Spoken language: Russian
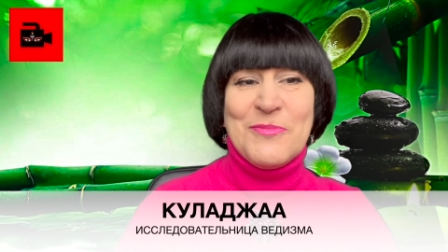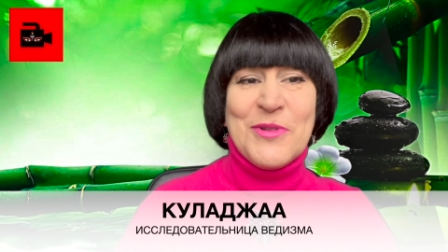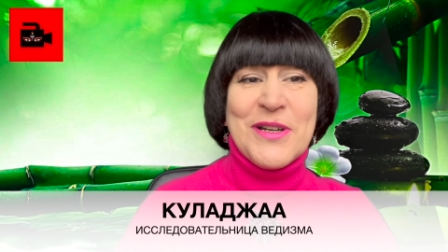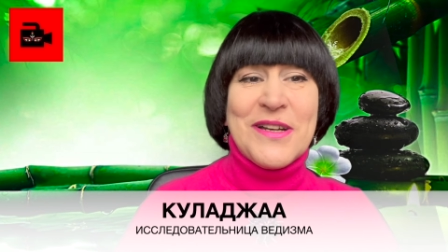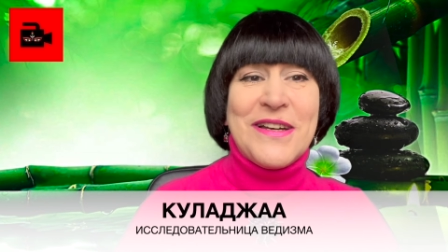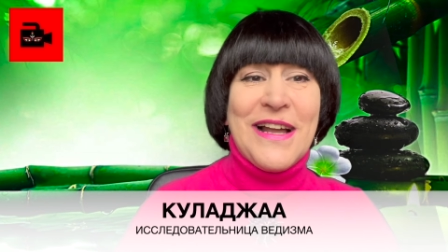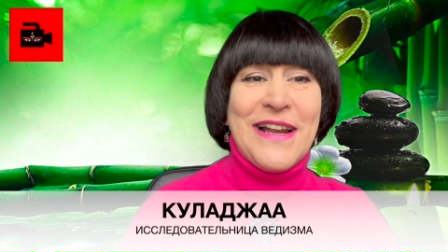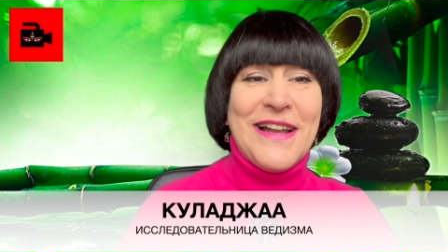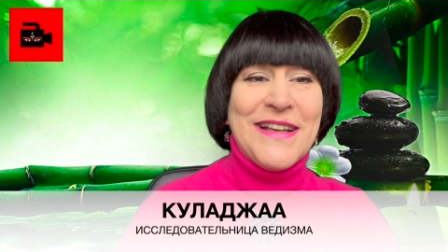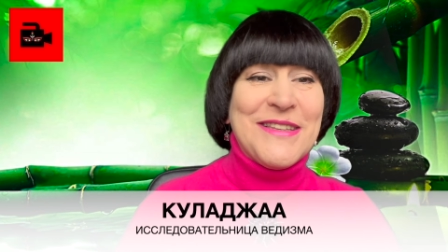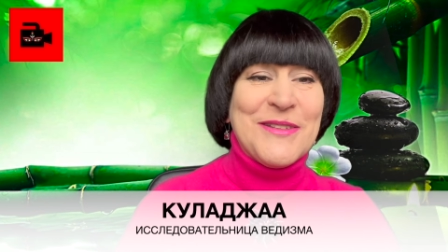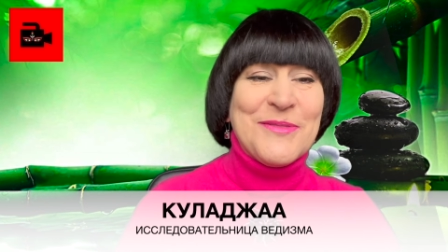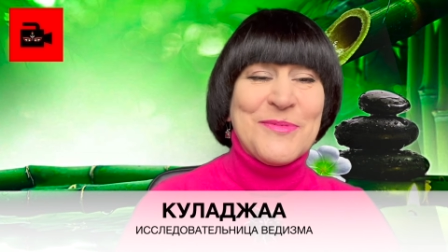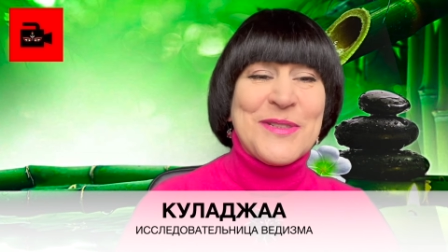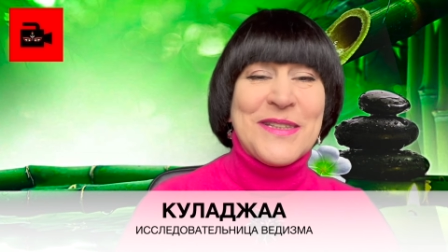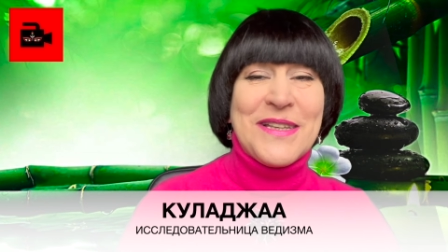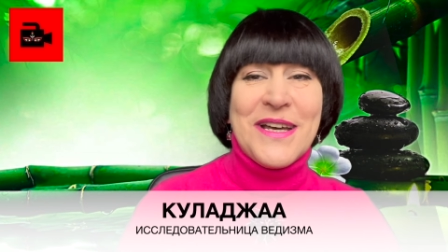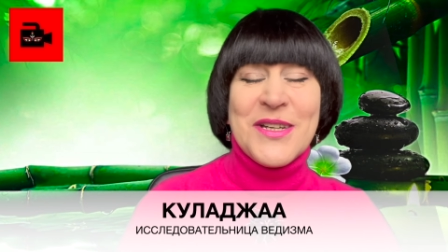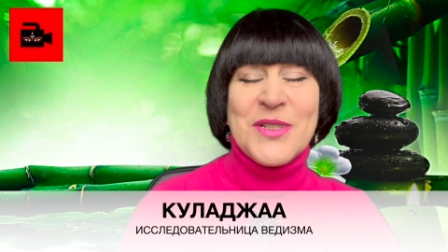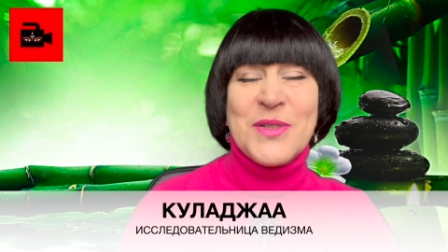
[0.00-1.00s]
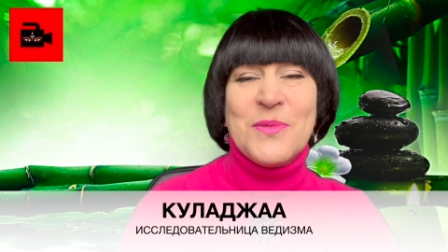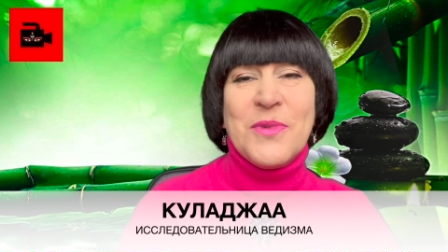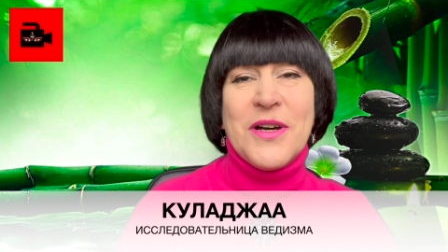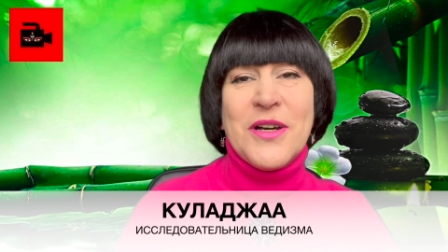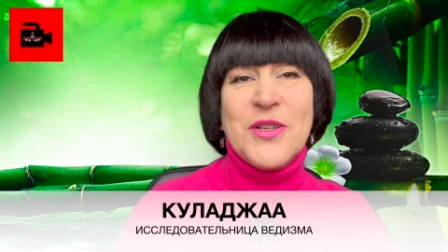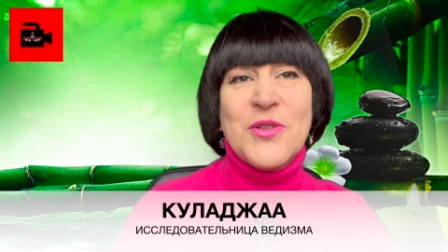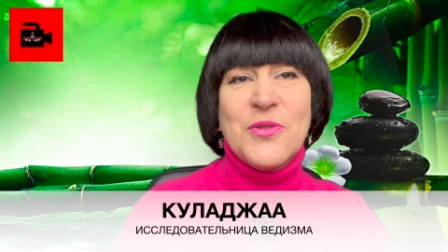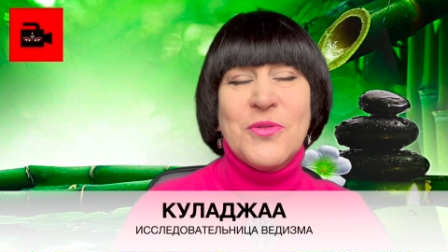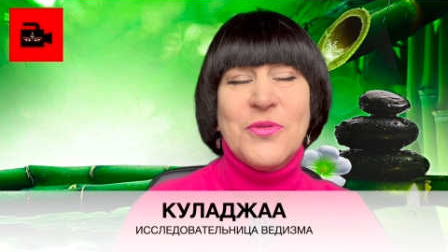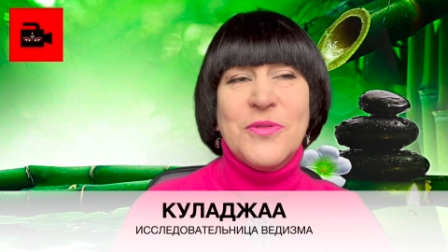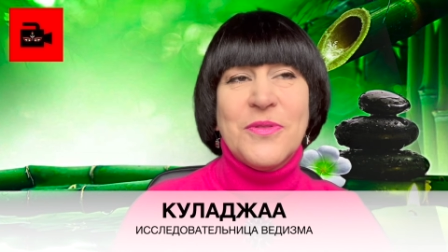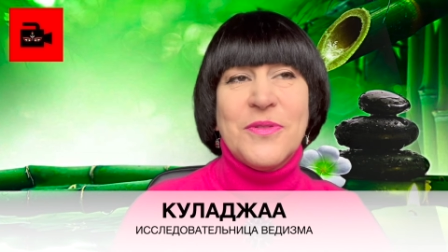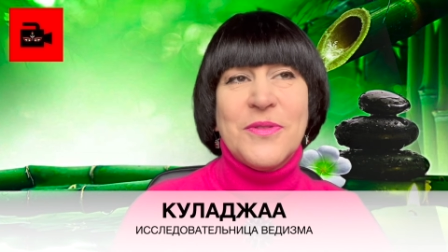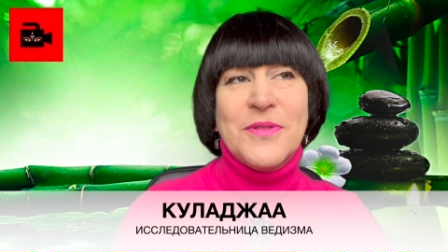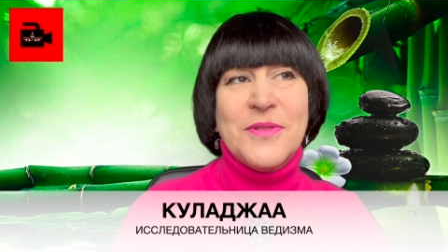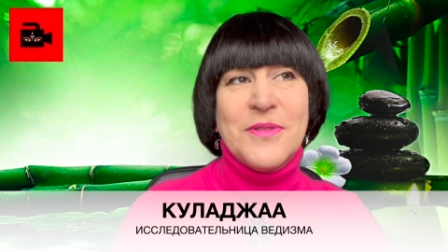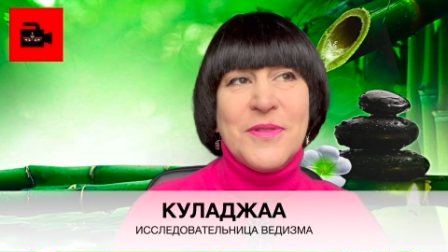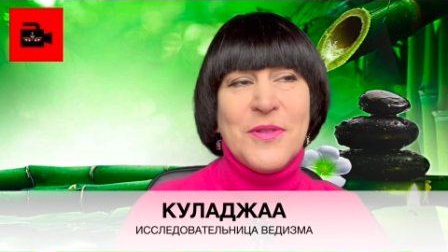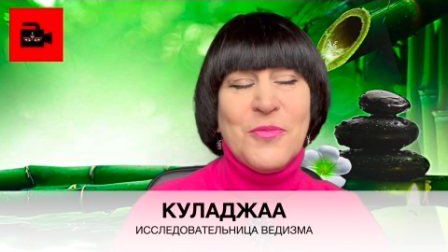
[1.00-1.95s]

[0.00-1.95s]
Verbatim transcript: многолетним стажем хочу э,